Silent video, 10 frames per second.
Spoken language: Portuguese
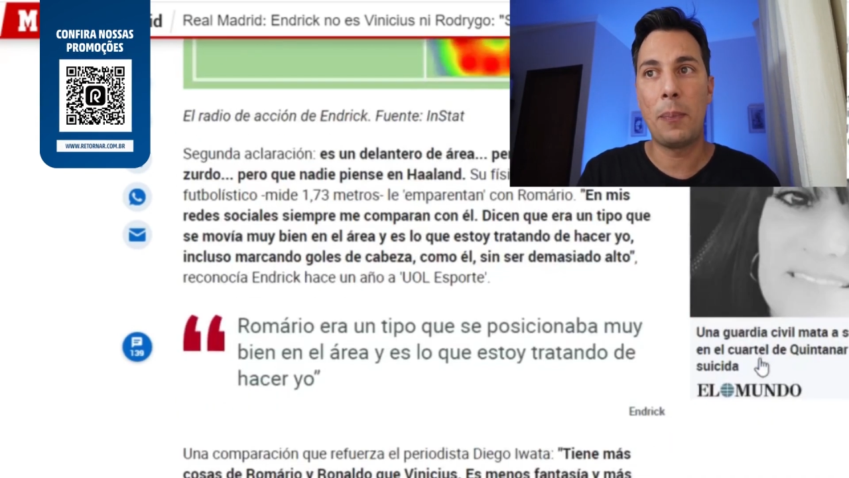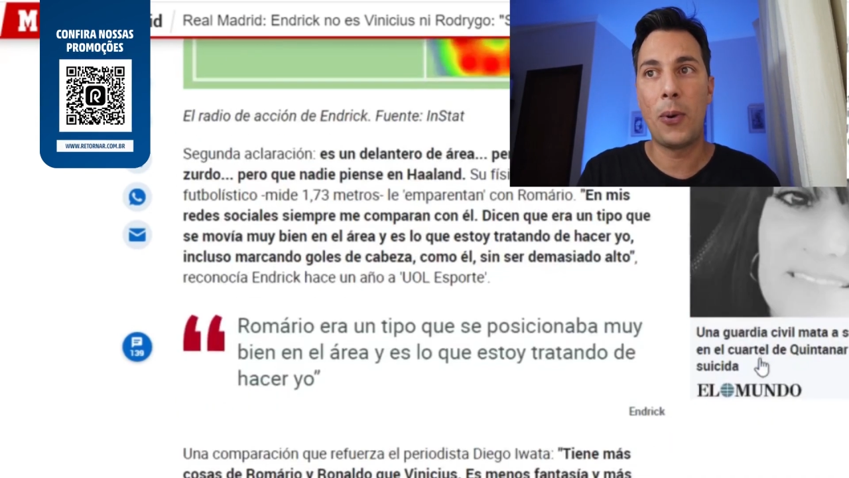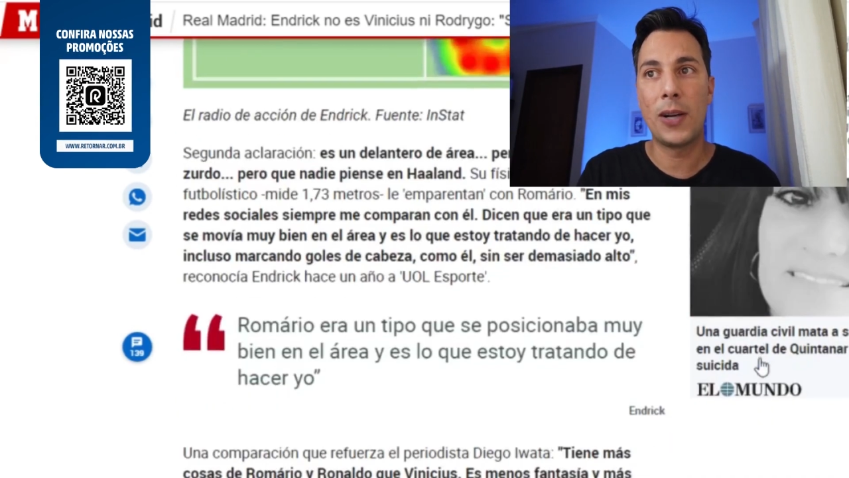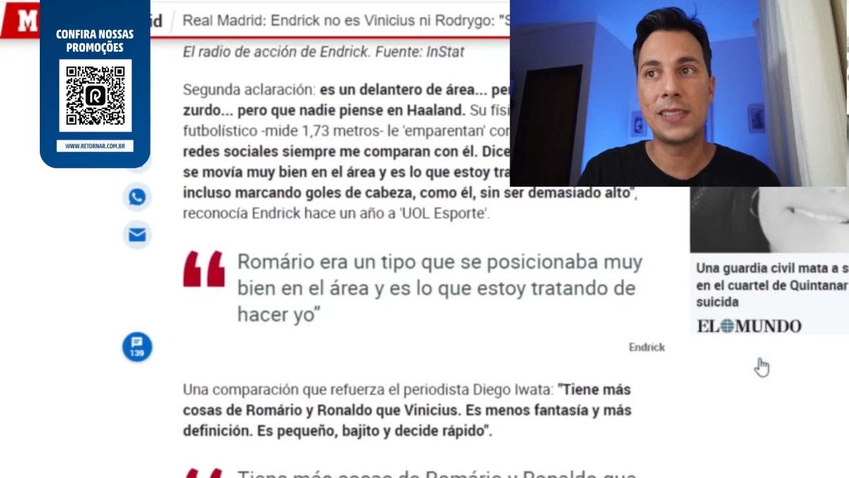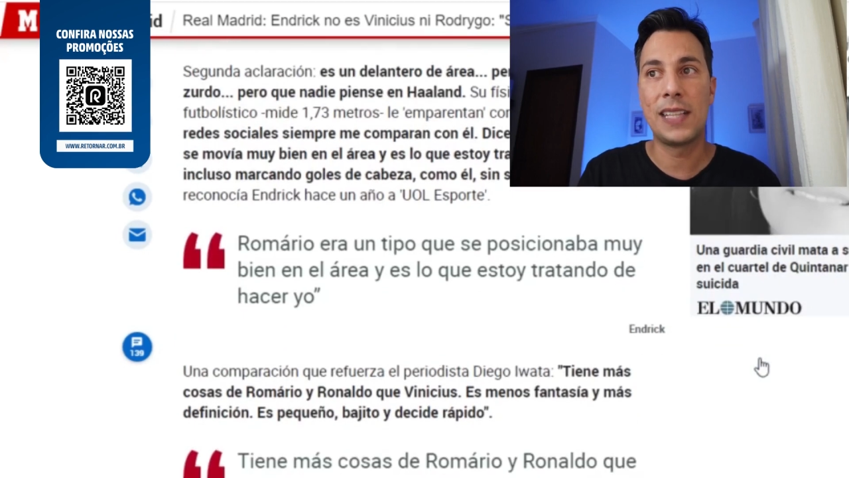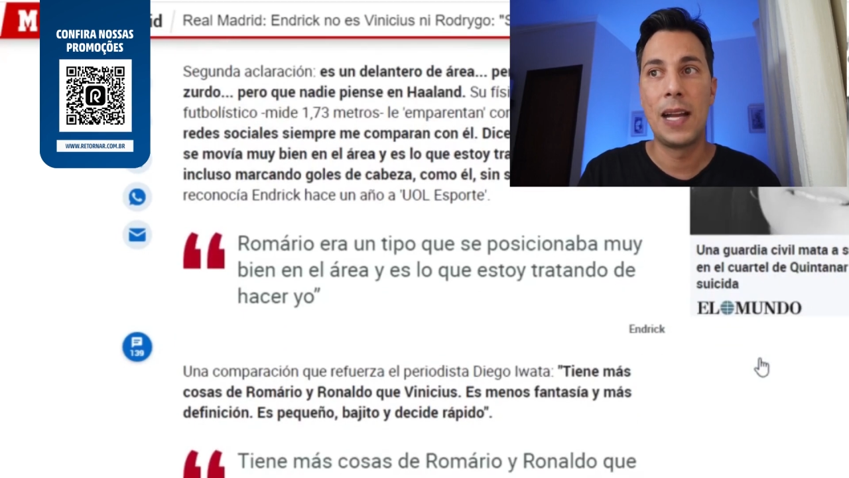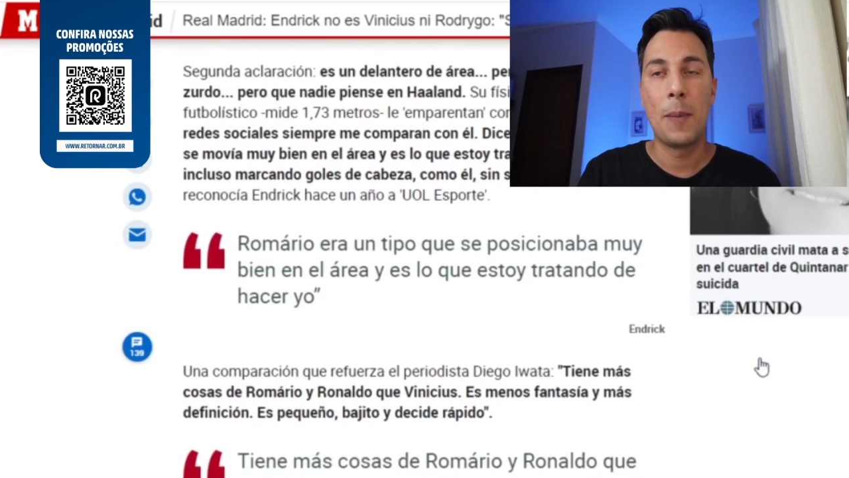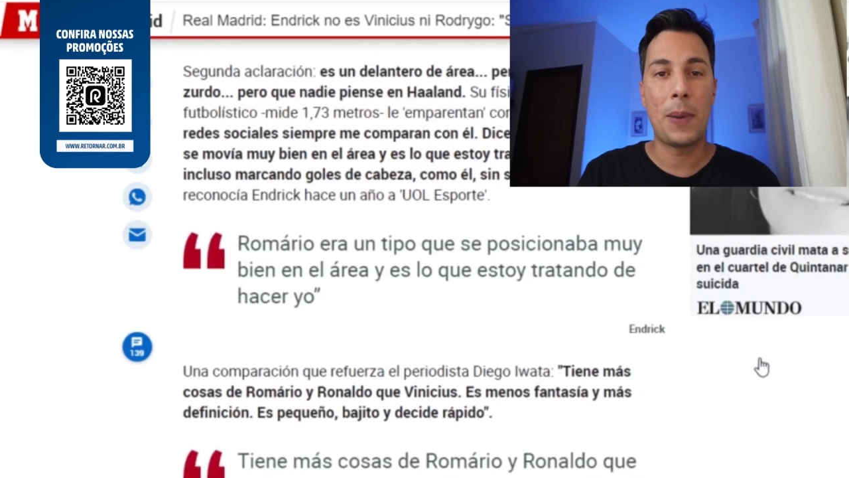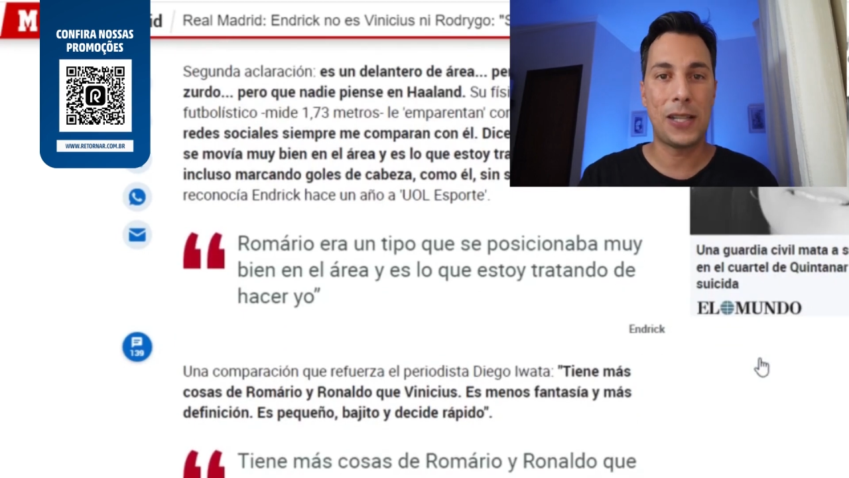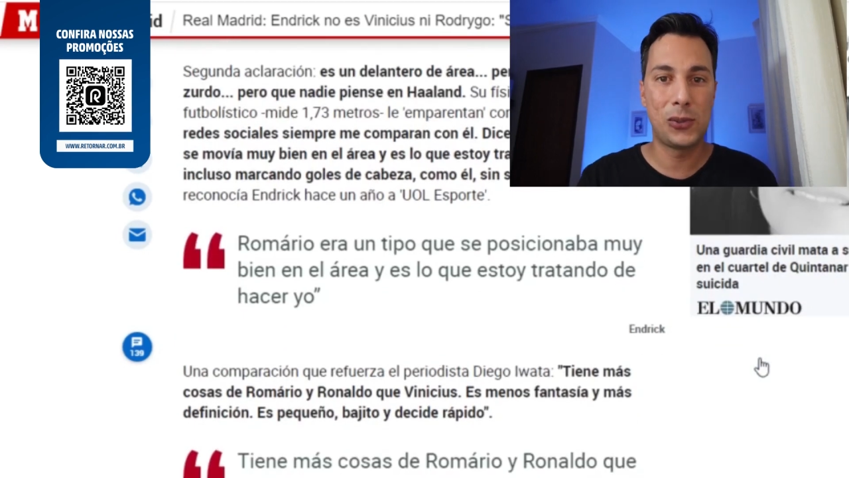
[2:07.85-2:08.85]
aposta
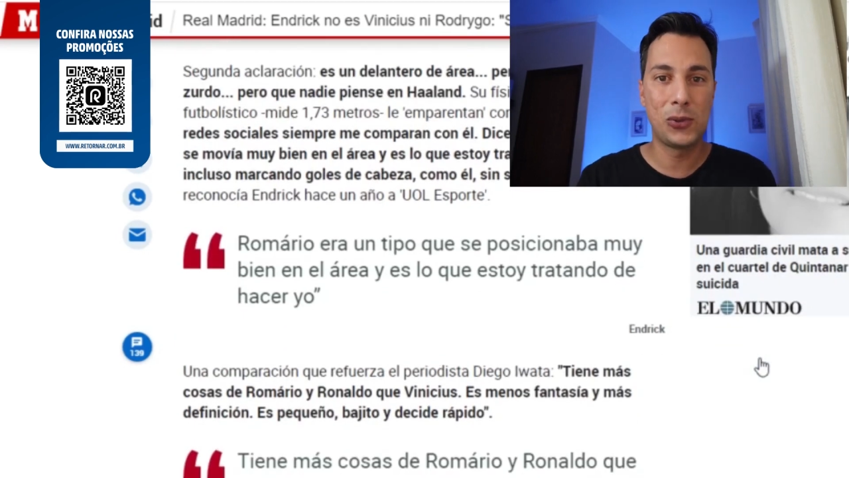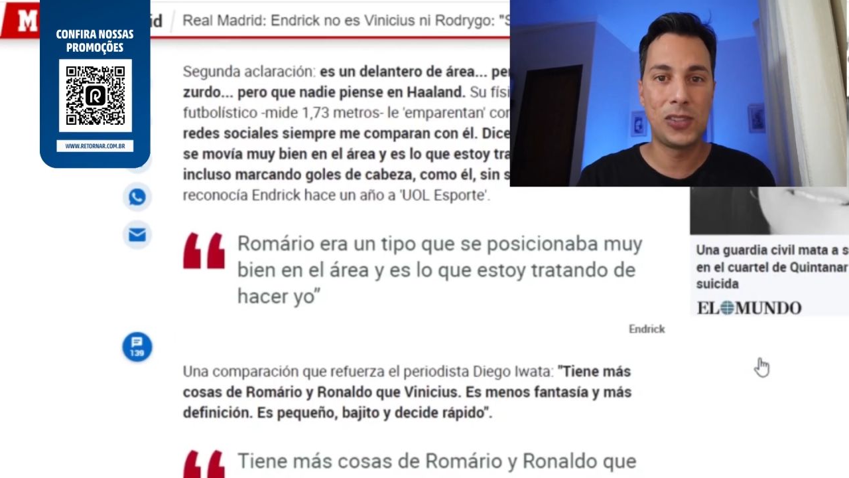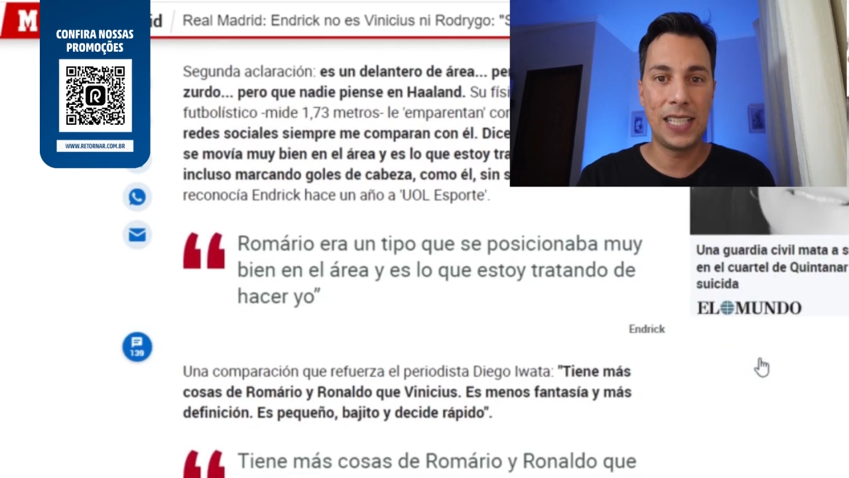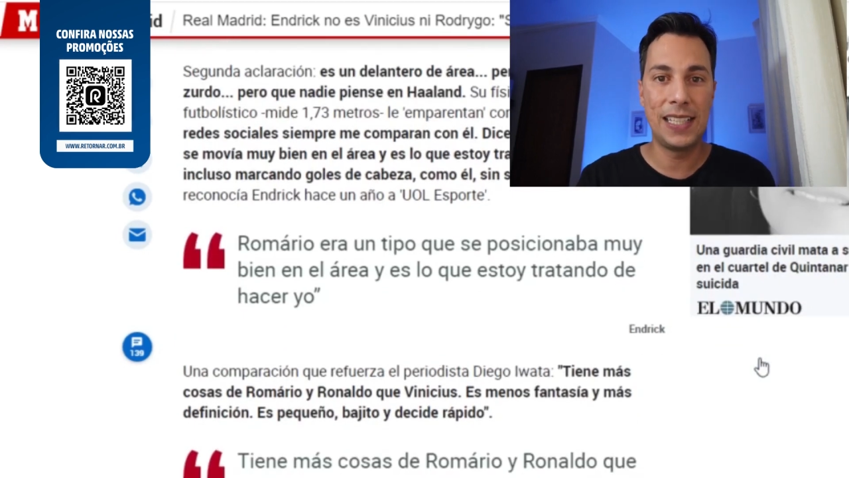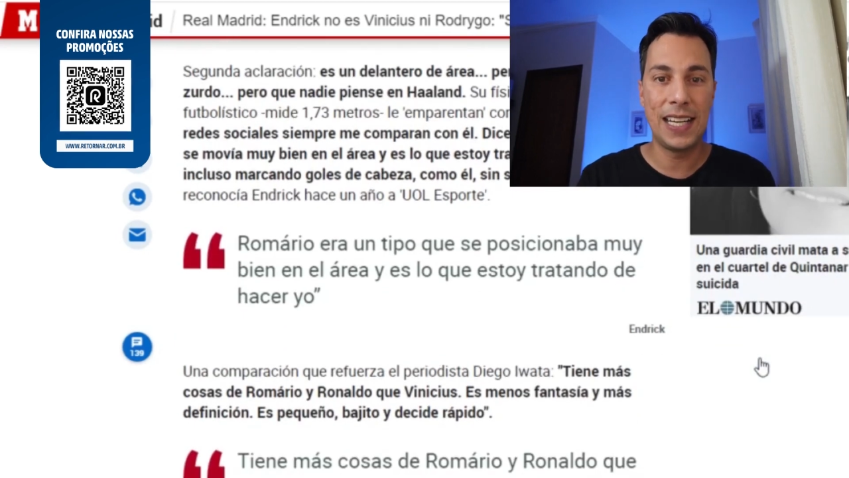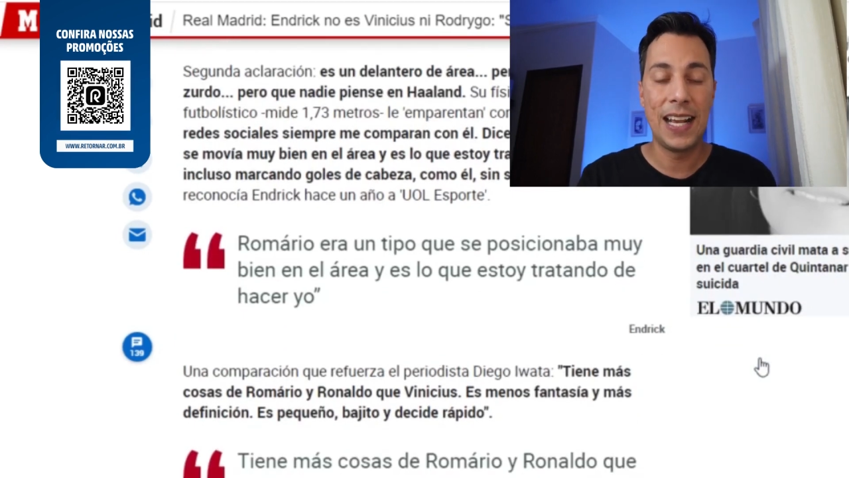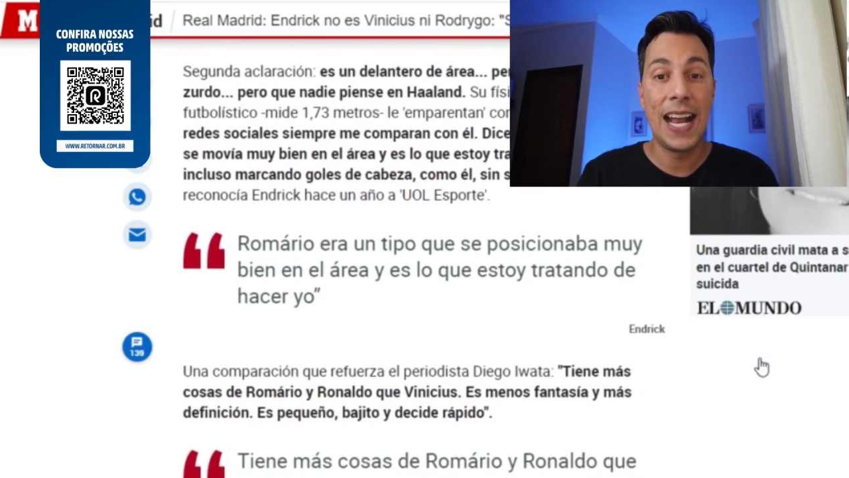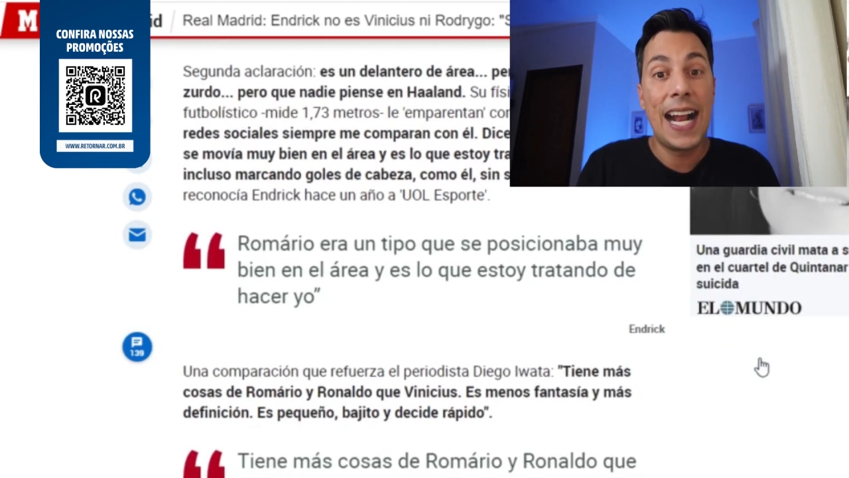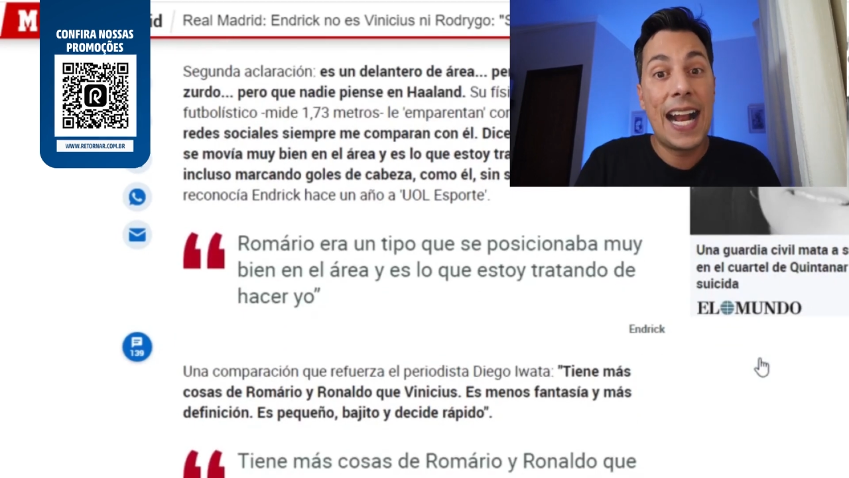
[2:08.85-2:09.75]
para suceder